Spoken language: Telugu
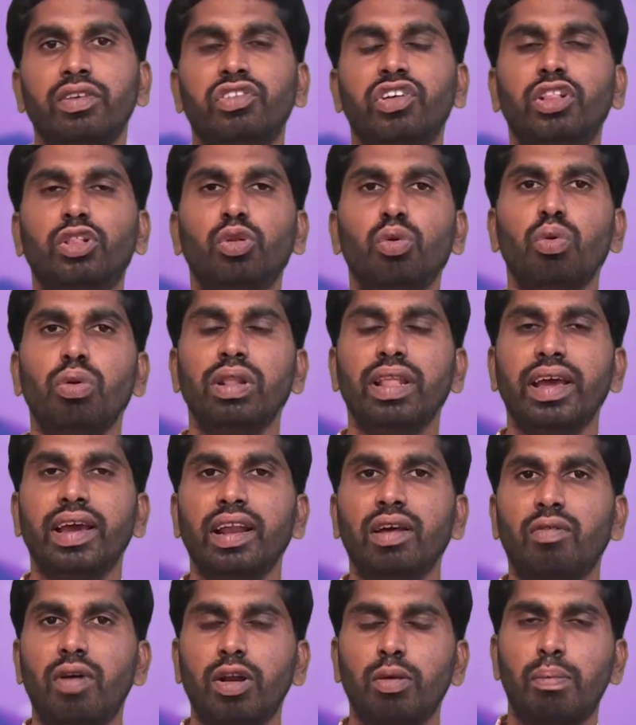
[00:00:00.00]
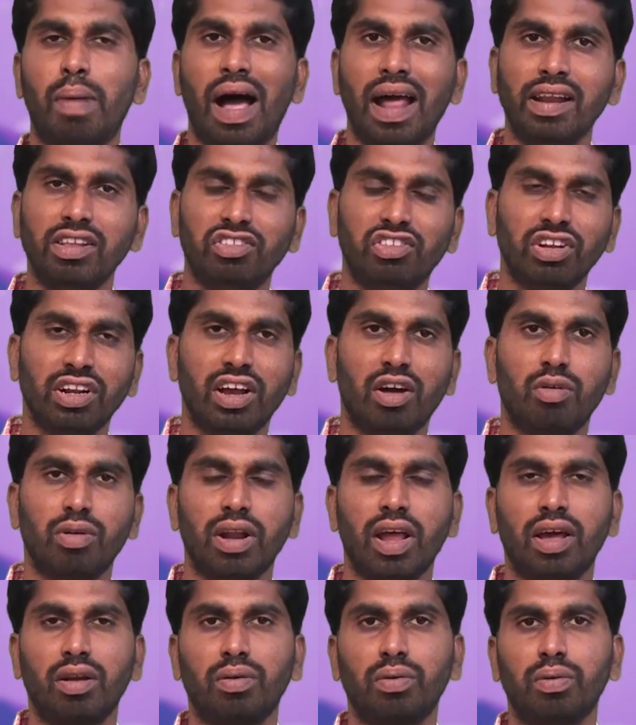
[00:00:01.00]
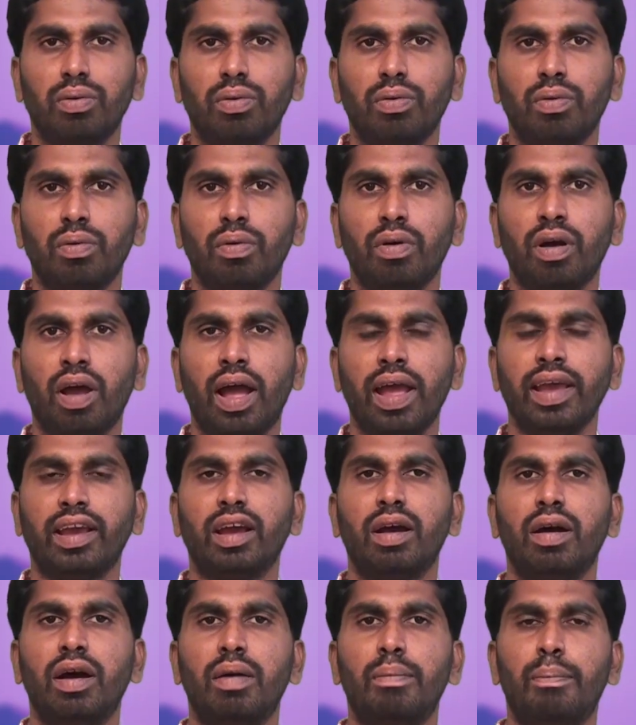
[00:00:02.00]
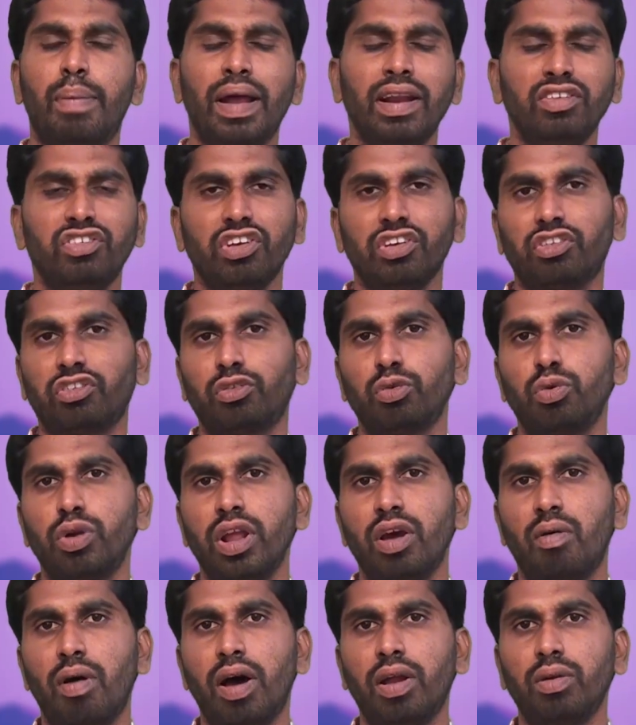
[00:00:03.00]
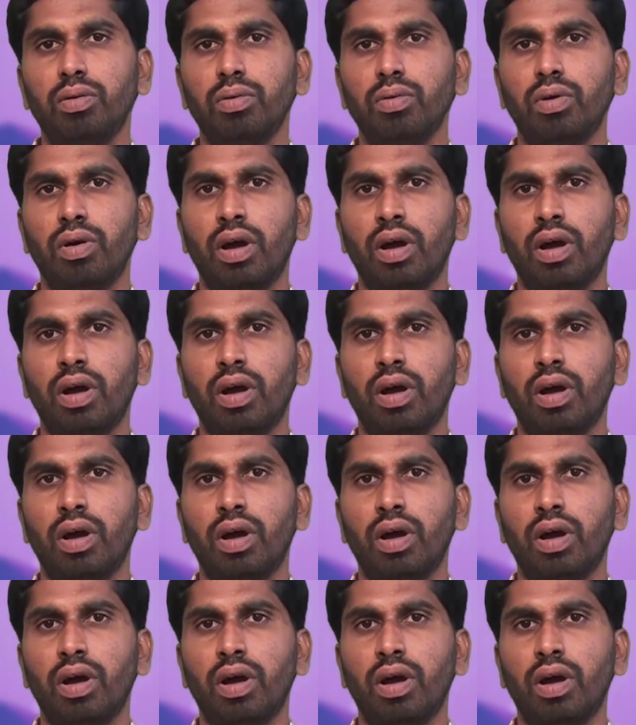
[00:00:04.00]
శత్రువుల దగ్గర వారు బానిసలుగా ఉన్నారు ఆ యొక్క పని చేస్తూ ఉండేవారు